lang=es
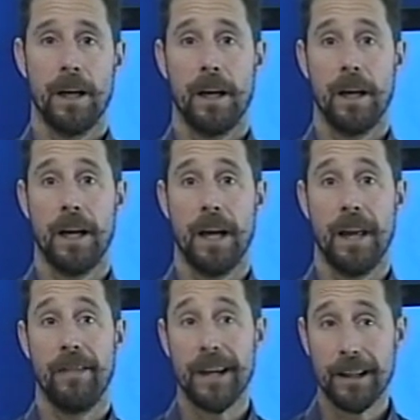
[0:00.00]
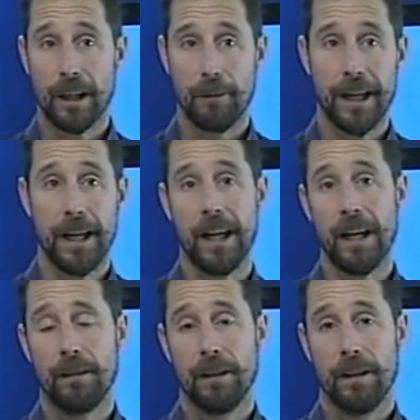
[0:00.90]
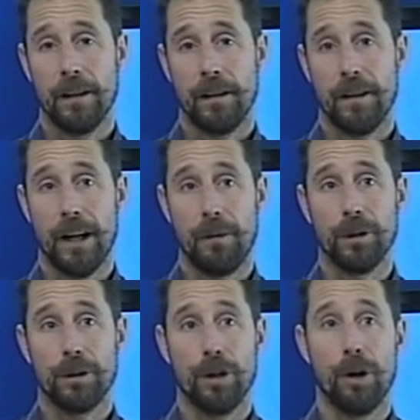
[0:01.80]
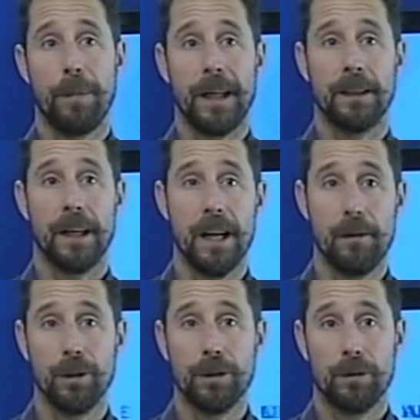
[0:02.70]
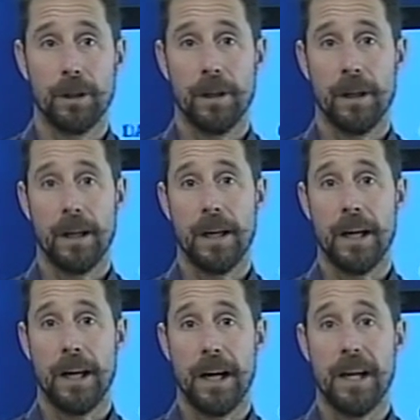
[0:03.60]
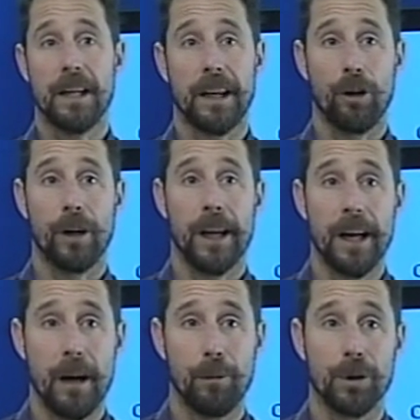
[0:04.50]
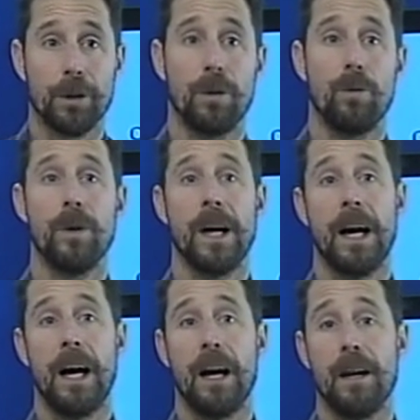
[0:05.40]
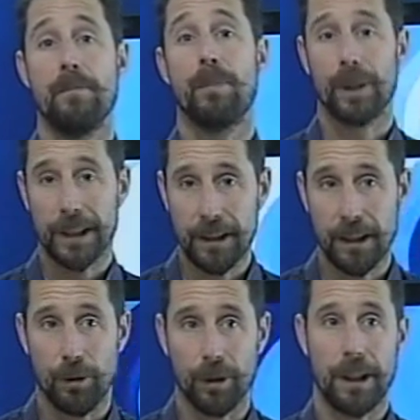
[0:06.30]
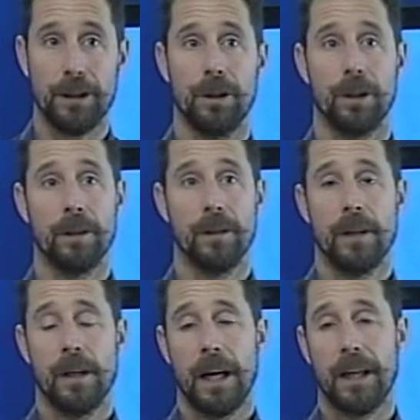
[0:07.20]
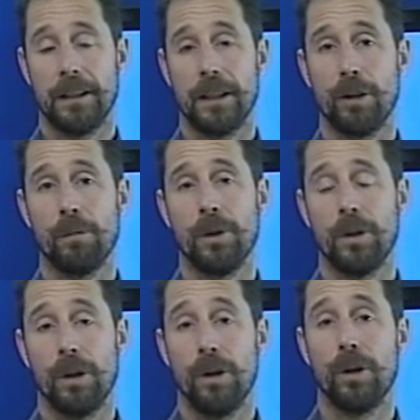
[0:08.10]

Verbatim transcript: Eh, de esta manera, digamos, nos plantaríamos eh, y recogeríamos una importante votación así como